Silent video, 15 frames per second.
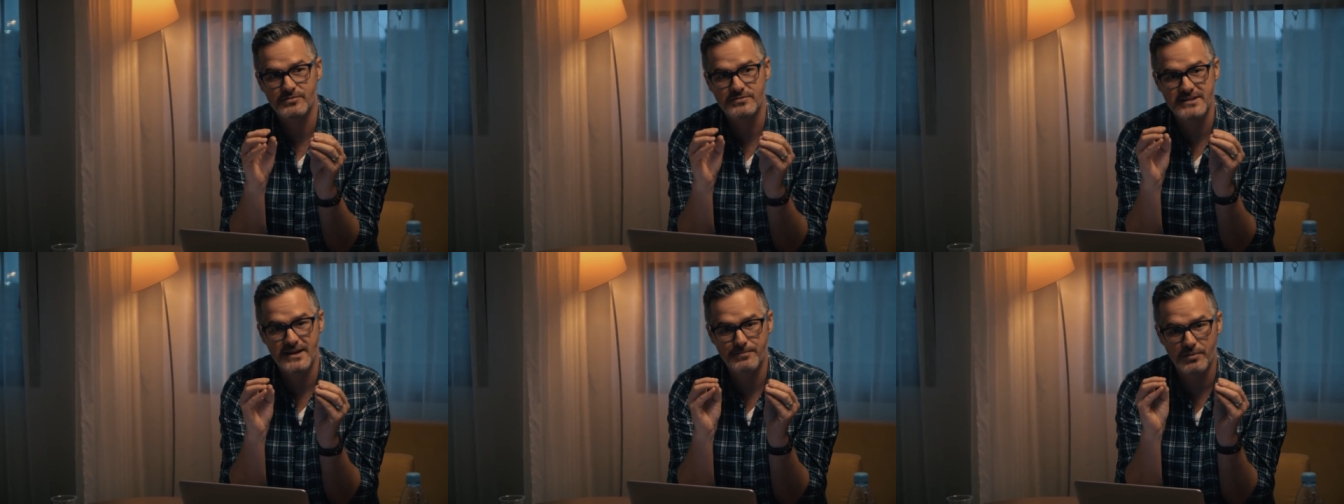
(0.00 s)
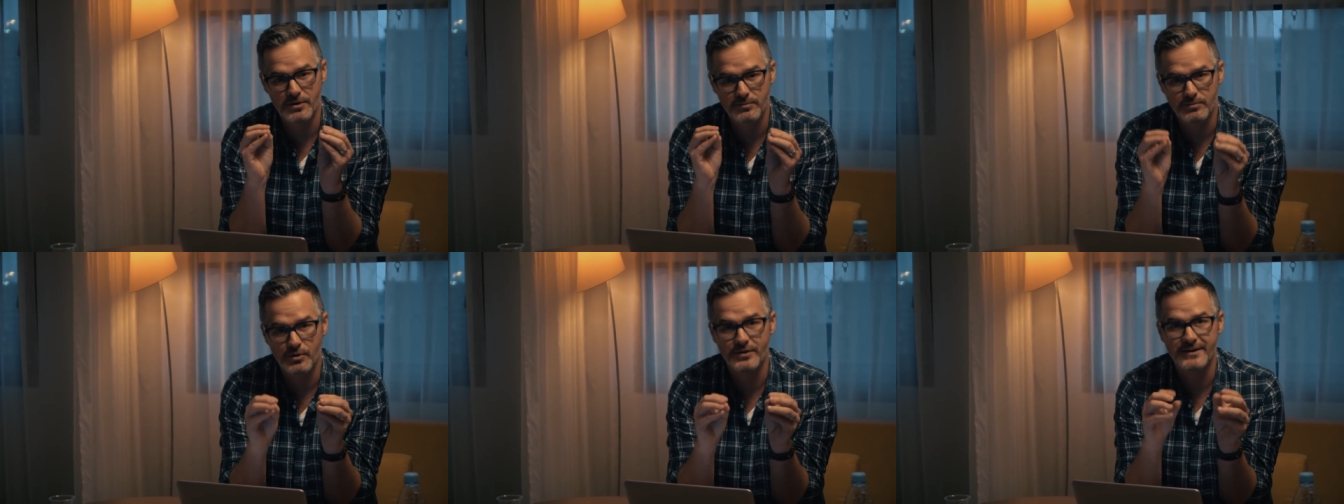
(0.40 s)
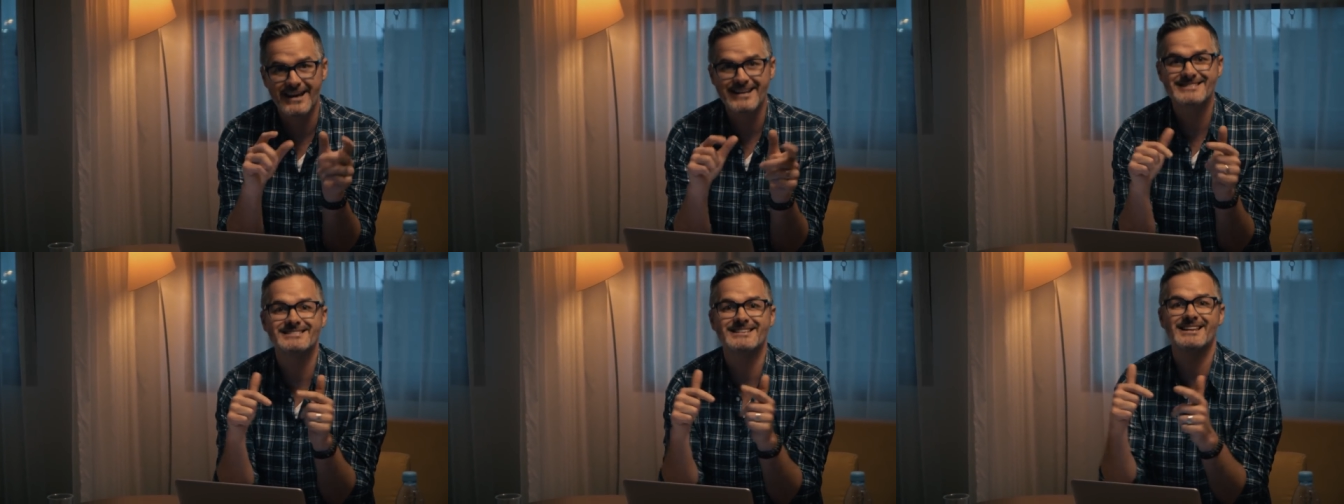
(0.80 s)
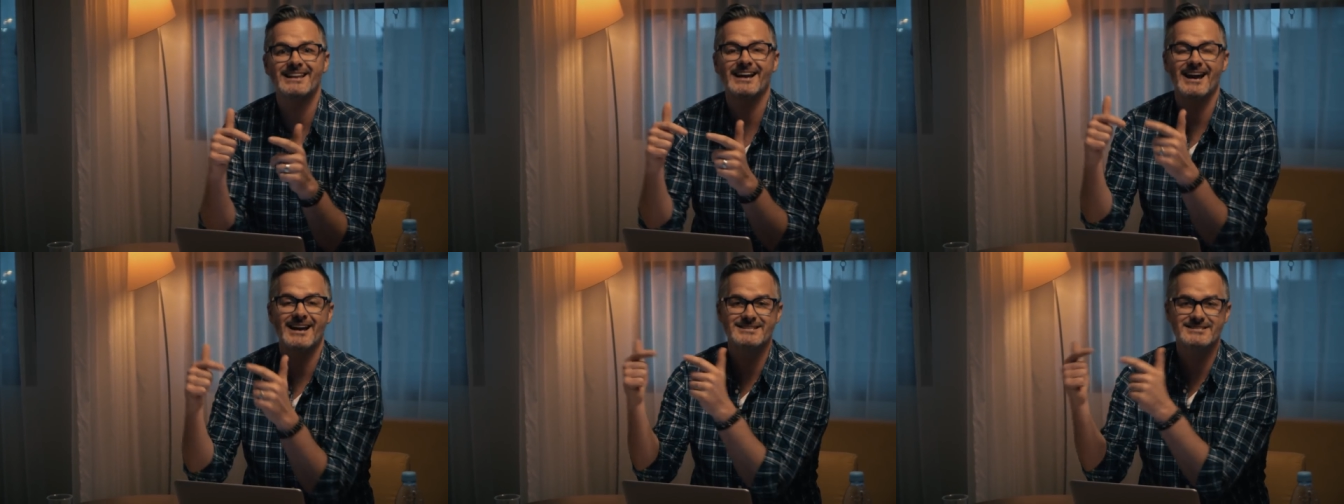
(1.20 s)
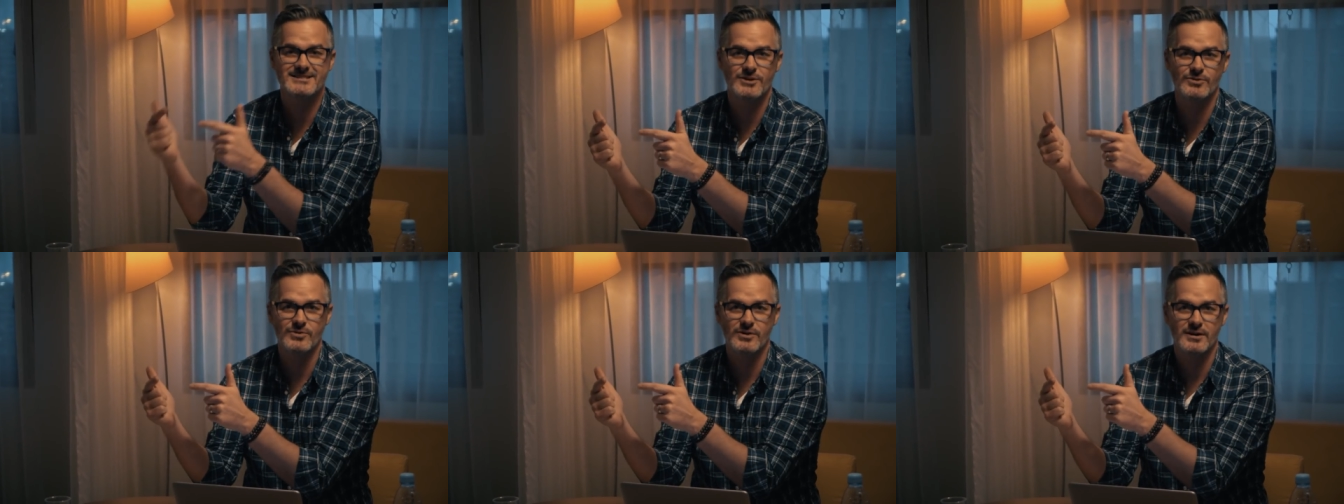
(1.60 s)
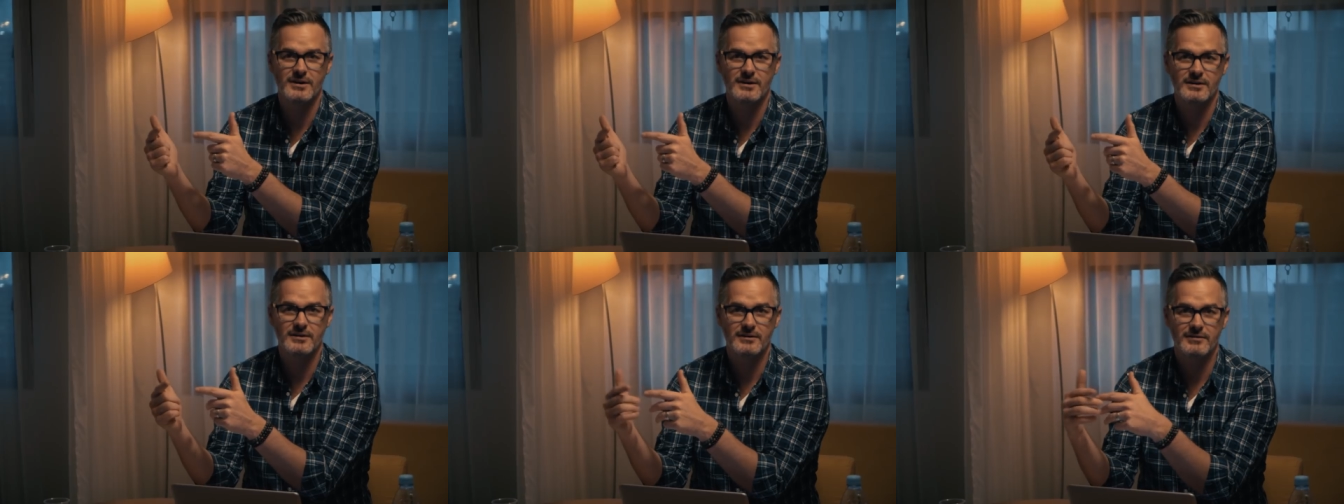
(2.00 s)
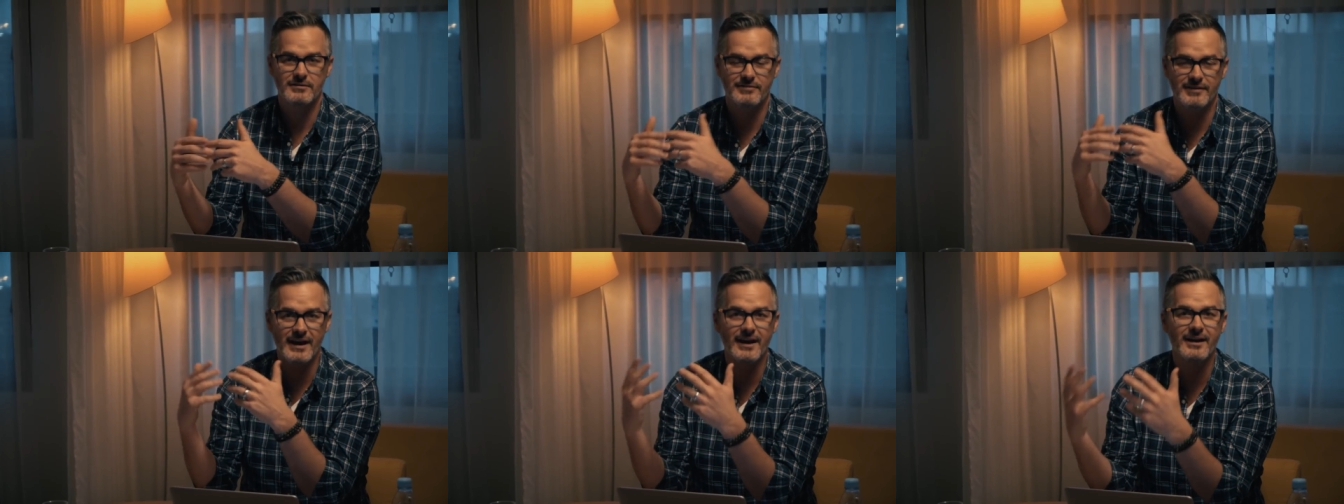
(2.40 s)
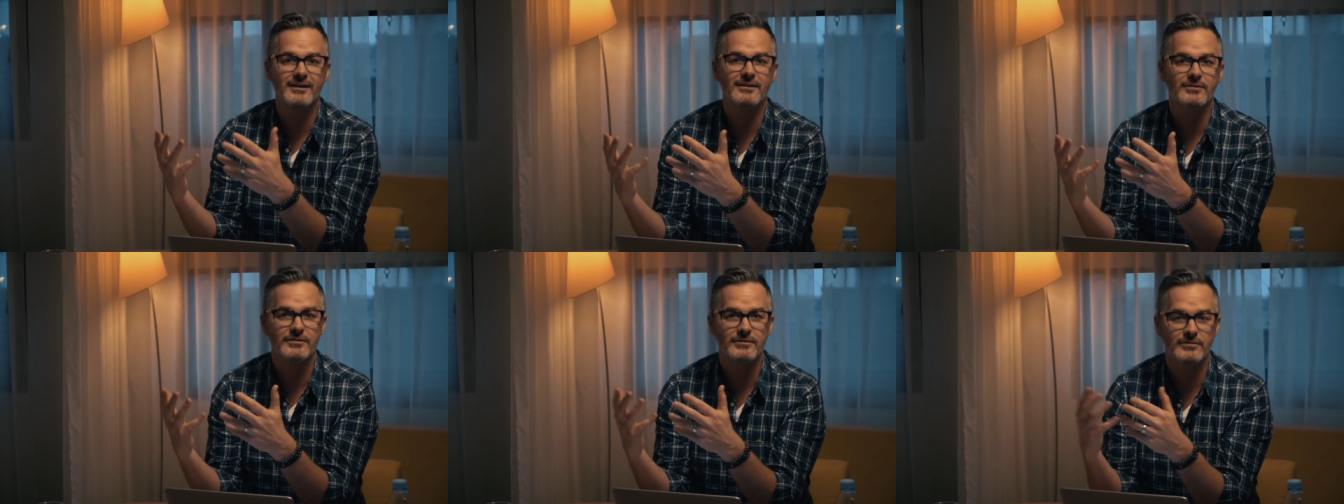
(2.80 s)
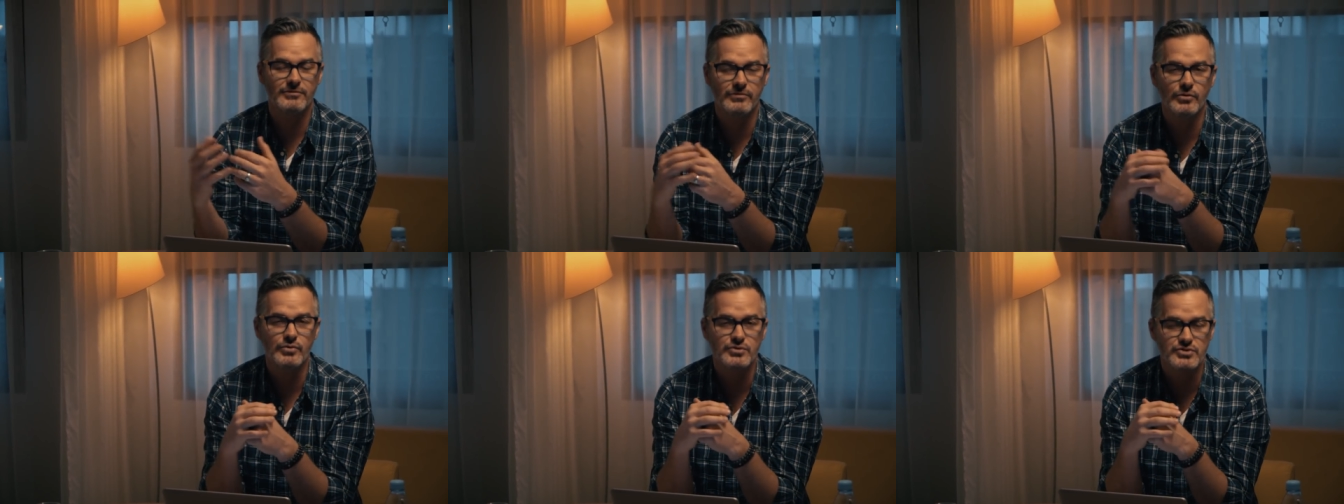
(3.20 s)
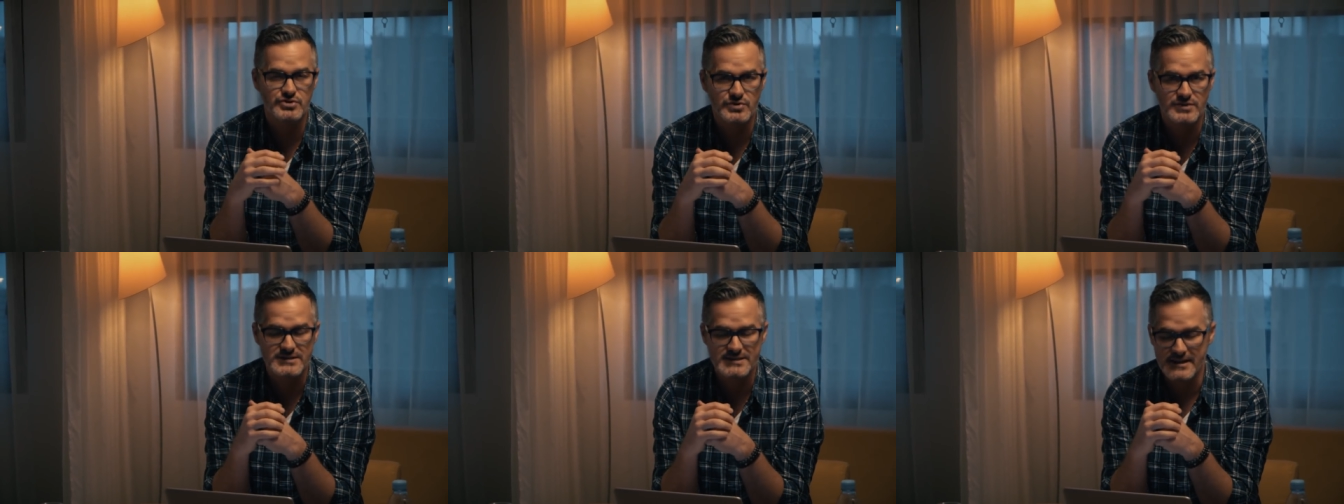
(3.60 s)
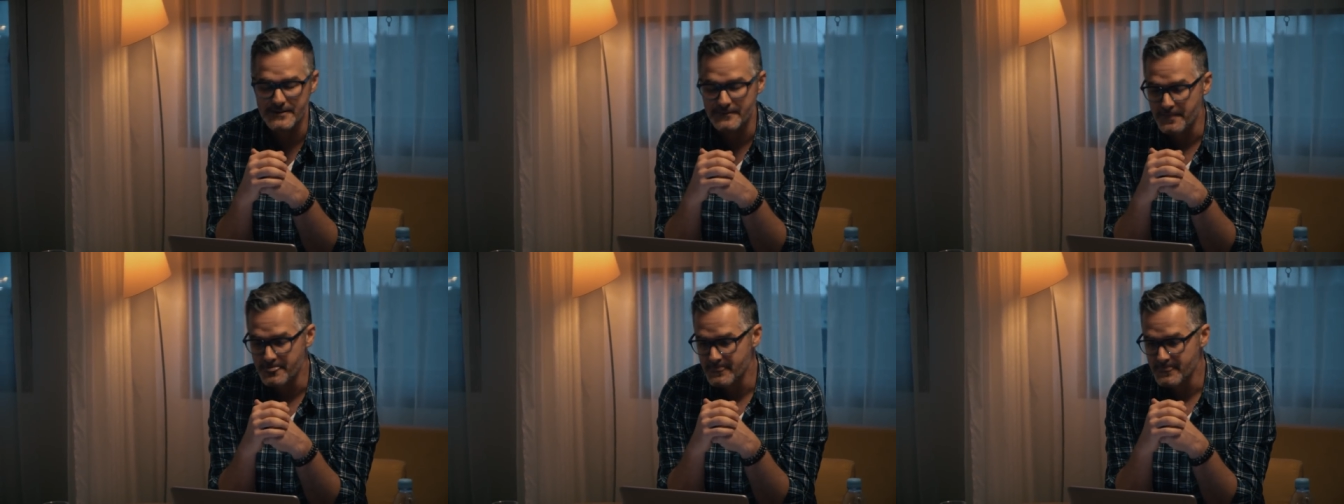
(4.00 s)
ne vous apporte pas une accélération vers vos succès.